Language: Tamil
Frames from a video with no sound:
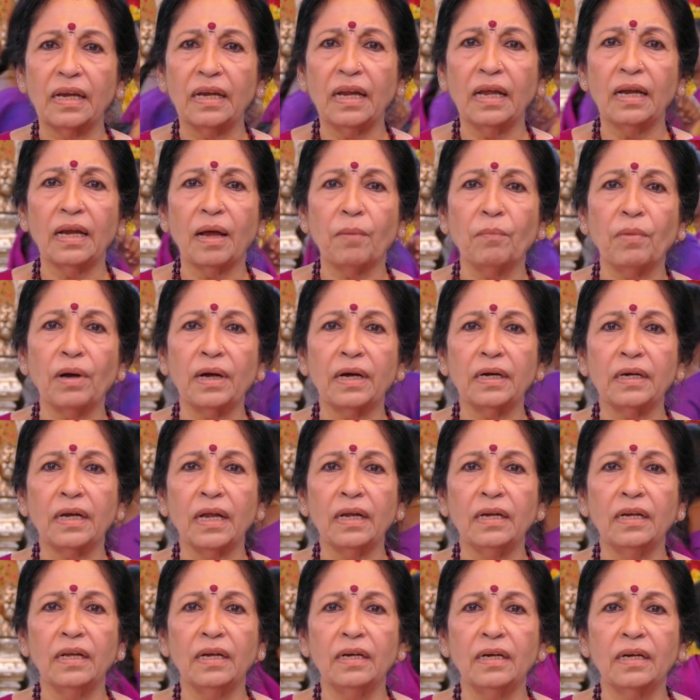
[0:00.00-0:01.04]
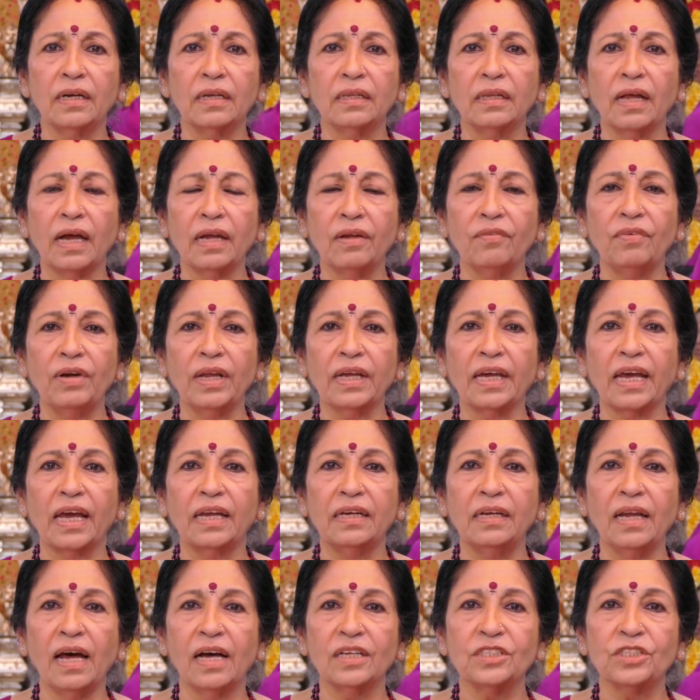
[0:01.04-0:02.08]
என்ன நம்மக்கிட்ட நின்றுட்டு இருந்தா இவளுக்கு
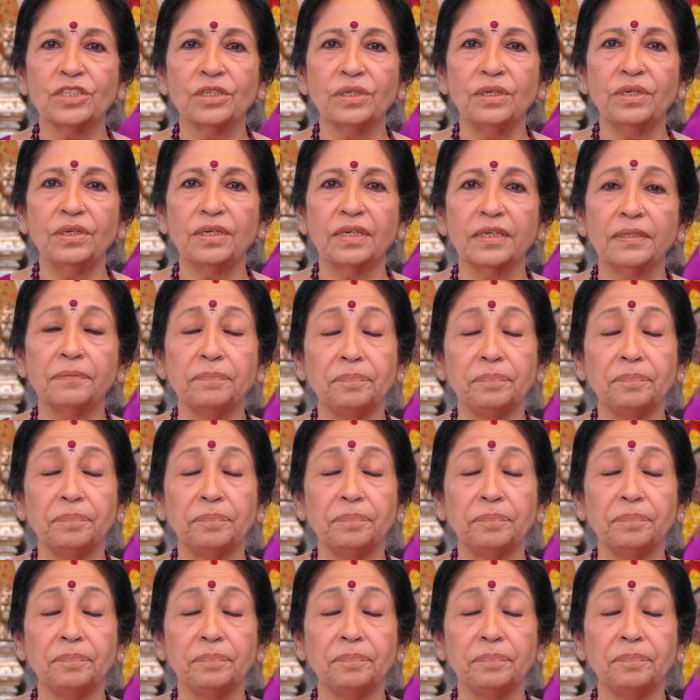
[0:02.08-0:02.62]
என்ன ஆச்சுன்னுட்டு